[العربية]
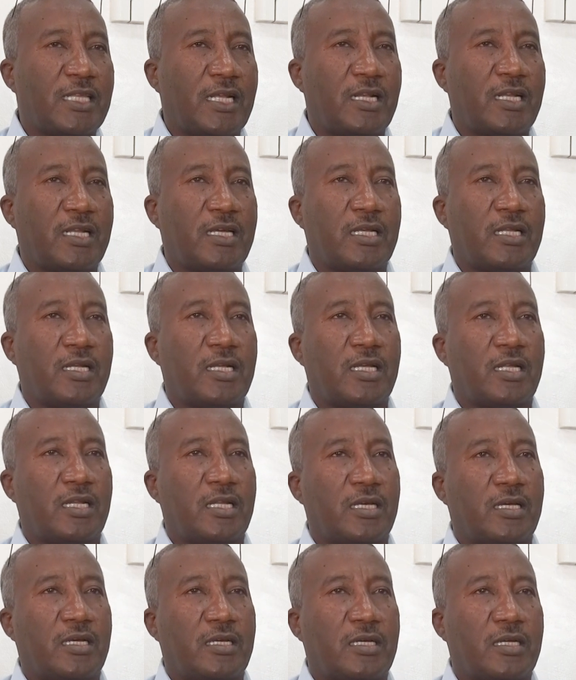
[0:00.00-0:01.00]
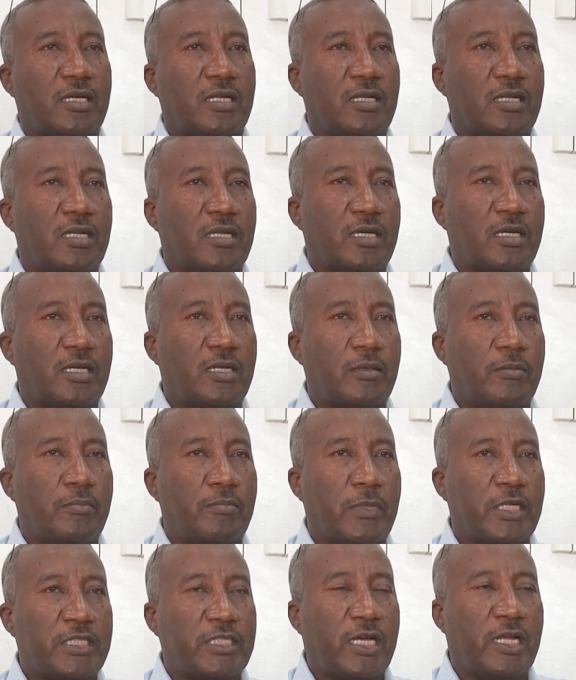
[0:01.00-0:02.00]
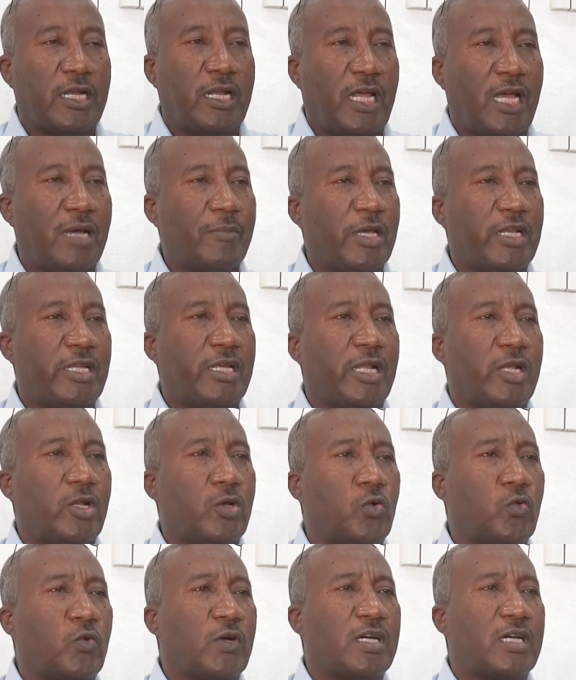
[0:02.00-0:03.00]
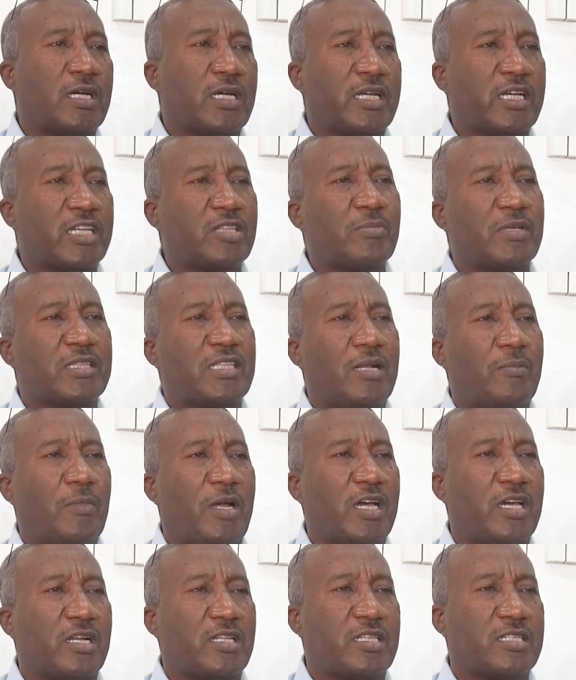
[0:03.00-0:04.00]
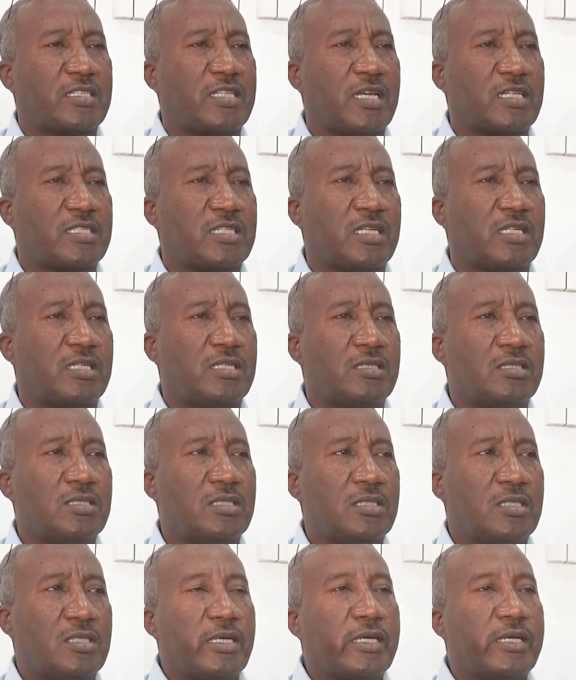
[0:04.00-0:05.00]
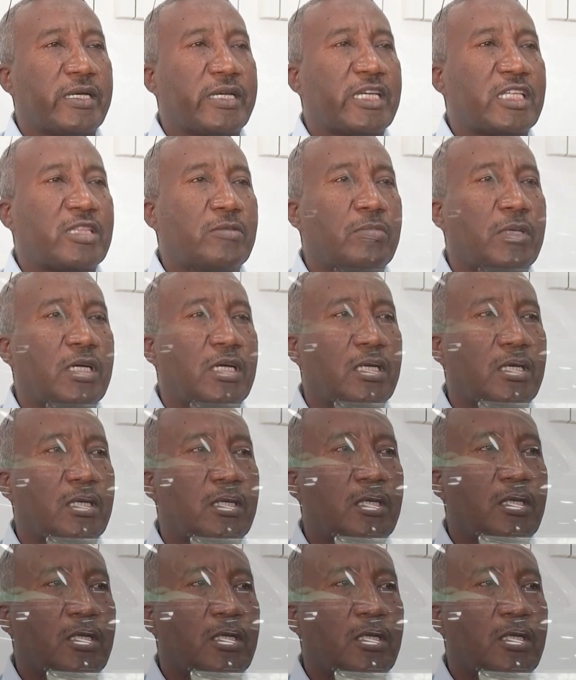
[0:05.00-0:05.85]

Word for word: المجال العملي اللي هو خدمة المعارض أساسا خدمة